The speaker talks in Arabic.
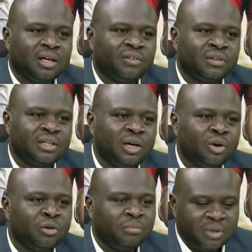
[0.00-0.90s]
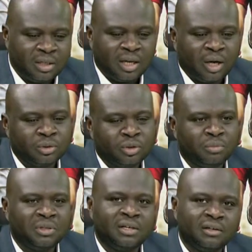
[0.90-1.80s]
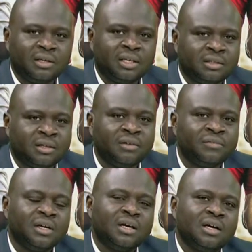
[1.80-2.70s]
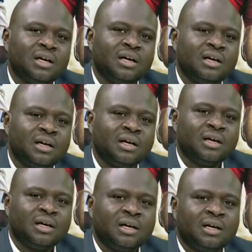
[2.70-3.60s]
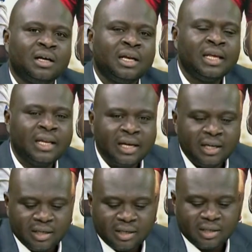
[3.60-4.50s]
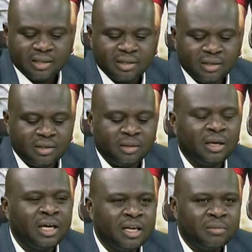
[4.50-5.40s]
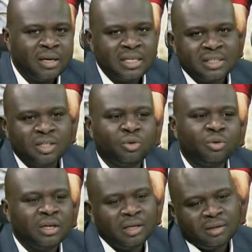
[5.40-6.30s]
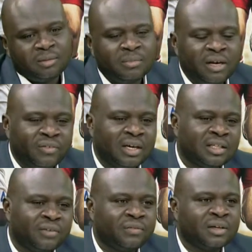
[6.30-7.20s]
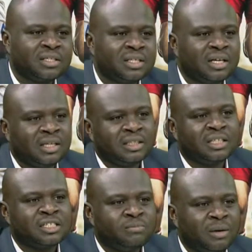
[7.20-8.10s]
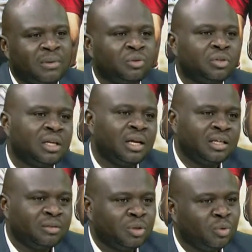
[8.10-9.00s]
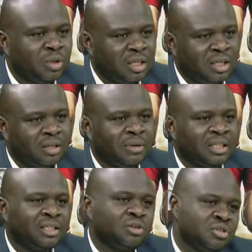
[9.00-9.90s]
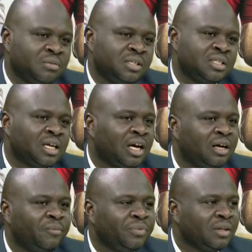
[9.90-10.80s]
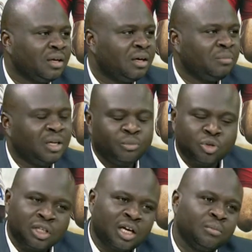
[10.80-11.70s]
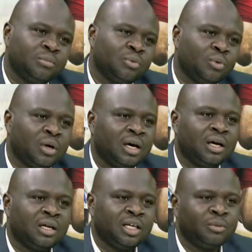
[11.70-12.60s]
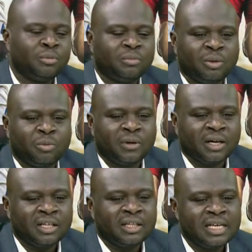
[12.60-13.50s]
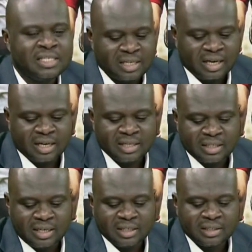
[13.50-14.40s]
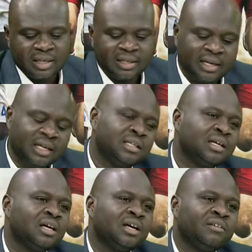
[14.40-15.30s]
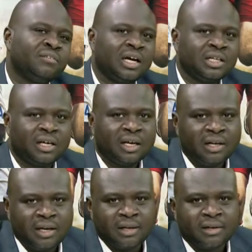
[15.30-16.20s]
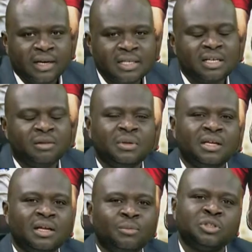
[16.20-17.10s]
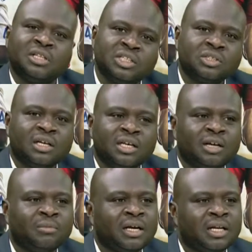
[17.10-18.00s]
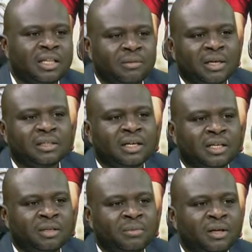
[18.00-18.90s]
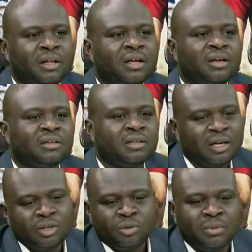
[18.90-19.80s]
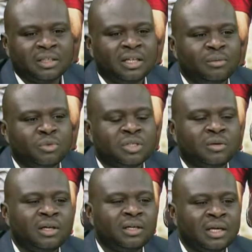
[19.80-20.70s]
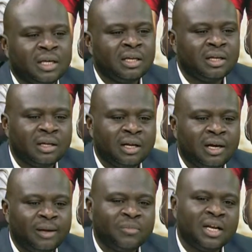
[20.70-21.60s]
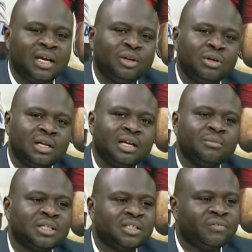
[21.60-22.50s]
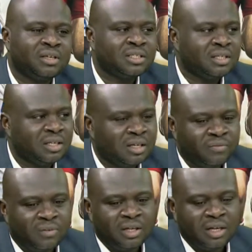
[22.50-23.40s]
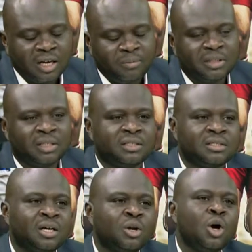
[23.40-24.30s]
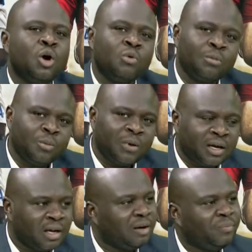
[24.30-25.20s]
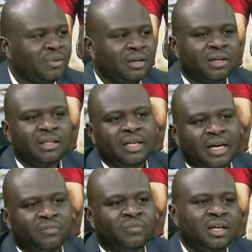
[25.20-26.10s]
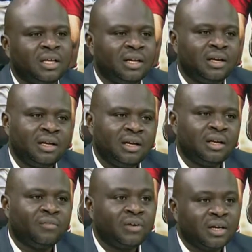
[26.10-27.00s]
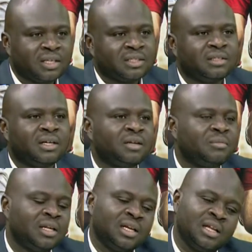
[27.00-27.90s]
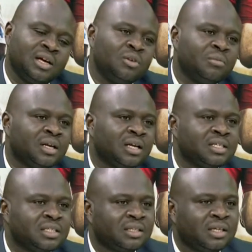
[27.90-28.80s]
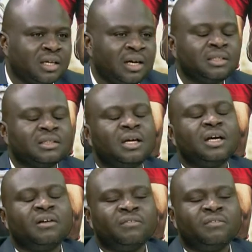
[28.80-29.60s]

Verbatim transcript: في تالق من عودته من الاحتراف آه، الهلال آه انا بعزي انه ما في اهداف غزير لعده اسباب عوده اللعيبه الدوليين بعد 72 ساعه من المنتخب ولعبهم مع مباريات اثر على ذلك، ثاني حاجه في الراحه السلبيه راحه سلبيه لمده 10 ايام كانت لبعض اللعيبه تراجع بعض المستوى، لكن الحمد لله انه الهلال ماشي في آه، في ناقمه الانتصار ومباراه رجعت فارق الفارق الصداري بين الهلال والمريخ لست نقاط نعم.